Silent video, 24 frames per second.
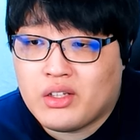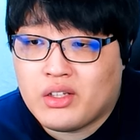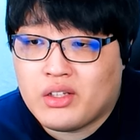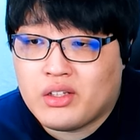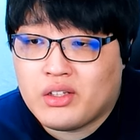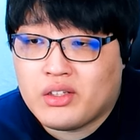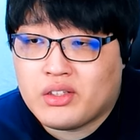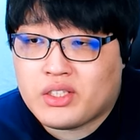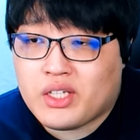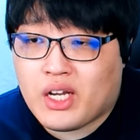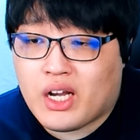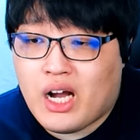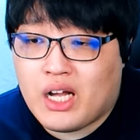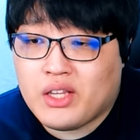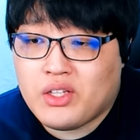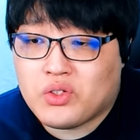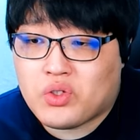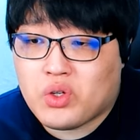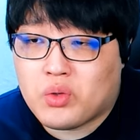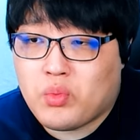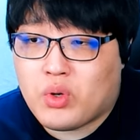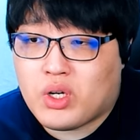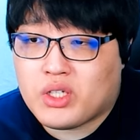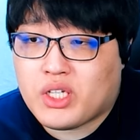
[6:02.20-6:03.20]
제가 아는
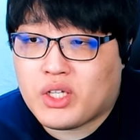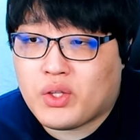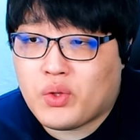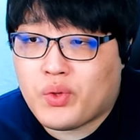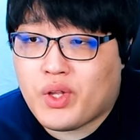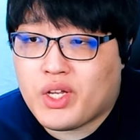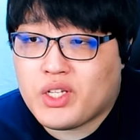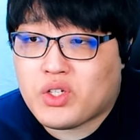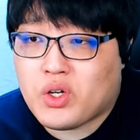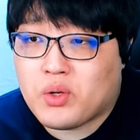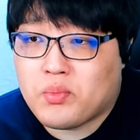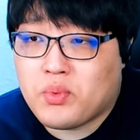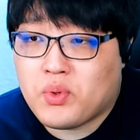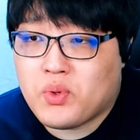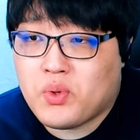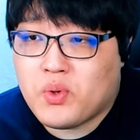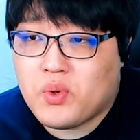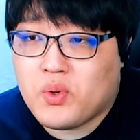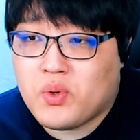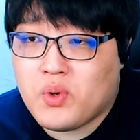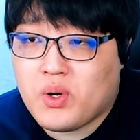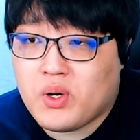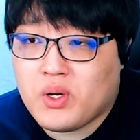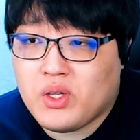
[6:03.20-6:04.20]
정보가 제대로 된
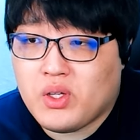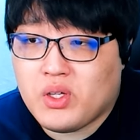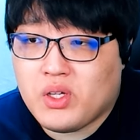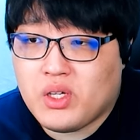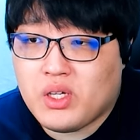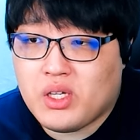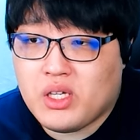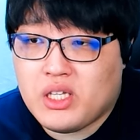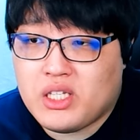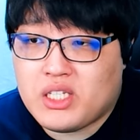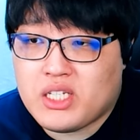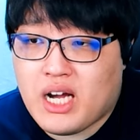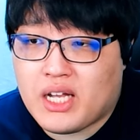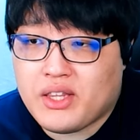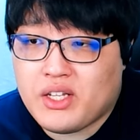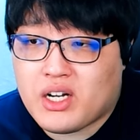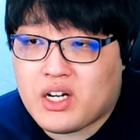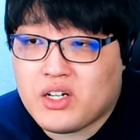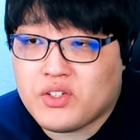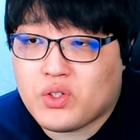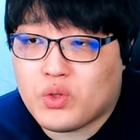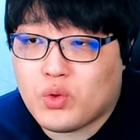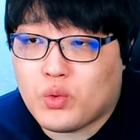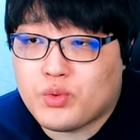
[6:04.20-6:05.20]
정보이지 않을
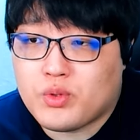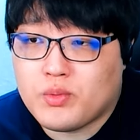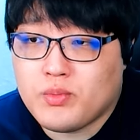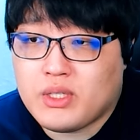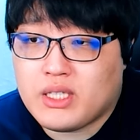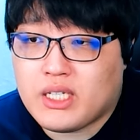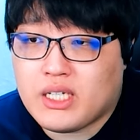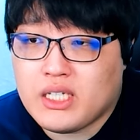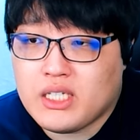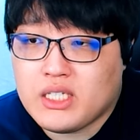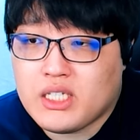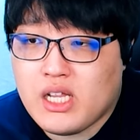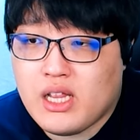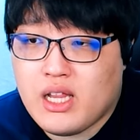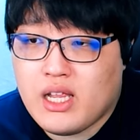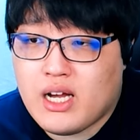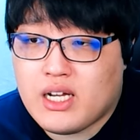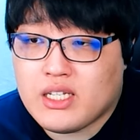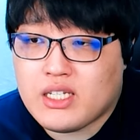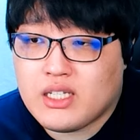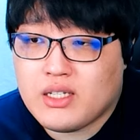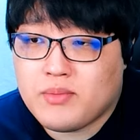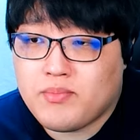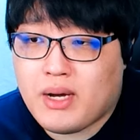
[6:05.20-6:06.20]
가능성이 높습니다
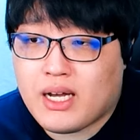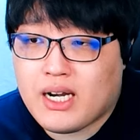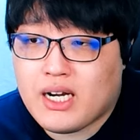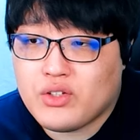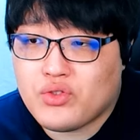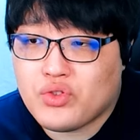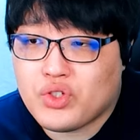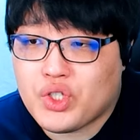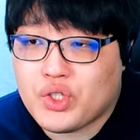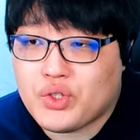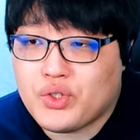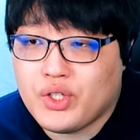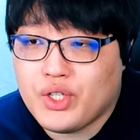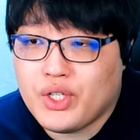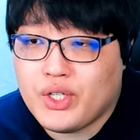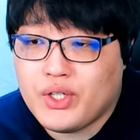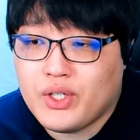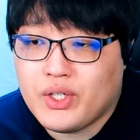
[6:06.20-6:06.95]
신뢰하지는 말아주시고요